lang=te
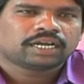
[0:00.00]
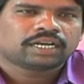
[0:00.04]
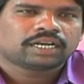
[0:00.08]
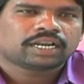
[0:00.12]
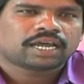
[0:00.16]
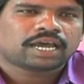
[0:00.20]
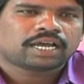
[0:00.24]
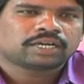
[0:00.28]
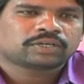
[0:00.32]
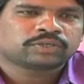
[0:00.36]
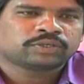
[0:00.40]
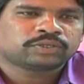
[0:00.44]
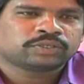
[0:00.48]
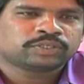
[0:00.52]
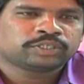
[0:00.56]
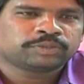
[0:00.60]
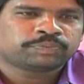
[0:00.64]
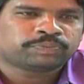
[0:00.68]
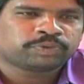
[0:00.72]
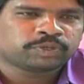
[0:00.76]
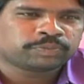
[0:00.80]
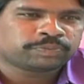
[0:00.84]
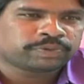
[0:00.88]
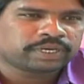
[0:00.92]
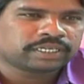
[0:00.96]
నాకు
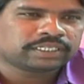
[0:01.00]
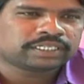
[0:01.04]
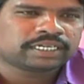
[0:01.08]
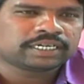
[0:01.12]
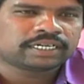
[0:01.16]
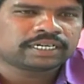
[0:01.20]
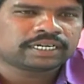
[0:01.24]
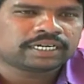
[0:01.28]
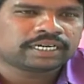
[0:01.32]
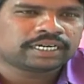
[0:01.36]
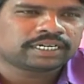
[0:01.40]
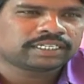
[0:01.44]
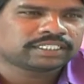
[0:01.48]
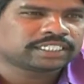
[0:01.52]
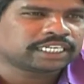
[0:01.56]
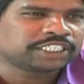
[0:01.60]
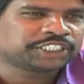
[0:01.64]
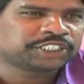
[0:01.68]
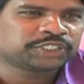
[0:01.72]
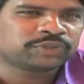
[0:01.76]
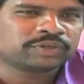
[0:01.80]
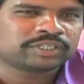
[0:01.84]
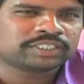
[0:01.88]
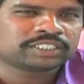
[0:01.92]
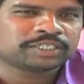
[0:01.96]
ఇప్పుడు ప్రజెంట్ ఏంటంటే
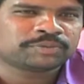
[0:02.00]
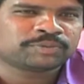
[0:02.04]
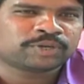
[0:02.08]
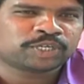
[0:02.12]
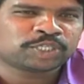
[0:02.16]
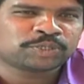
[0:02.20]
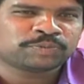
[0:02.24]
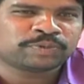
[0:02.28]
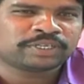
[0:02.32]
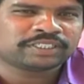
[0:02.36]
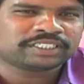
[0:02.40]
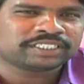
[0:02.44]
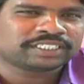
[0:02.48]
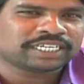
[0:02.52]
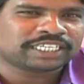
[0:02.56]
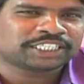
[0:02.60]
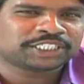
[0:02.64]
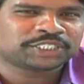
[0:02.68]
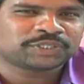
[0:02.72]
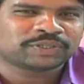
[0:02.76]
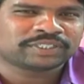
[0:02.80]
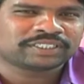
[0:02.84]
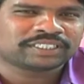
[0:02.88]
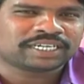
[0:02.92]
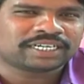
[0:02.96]
సత్యవతి మధుమతి
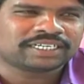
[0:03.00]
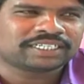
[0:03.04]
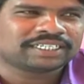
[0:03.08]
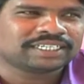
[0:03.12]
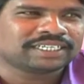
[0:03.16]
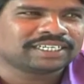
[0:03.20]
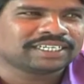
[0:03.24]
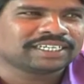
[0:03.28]
సత్యవతి అంటే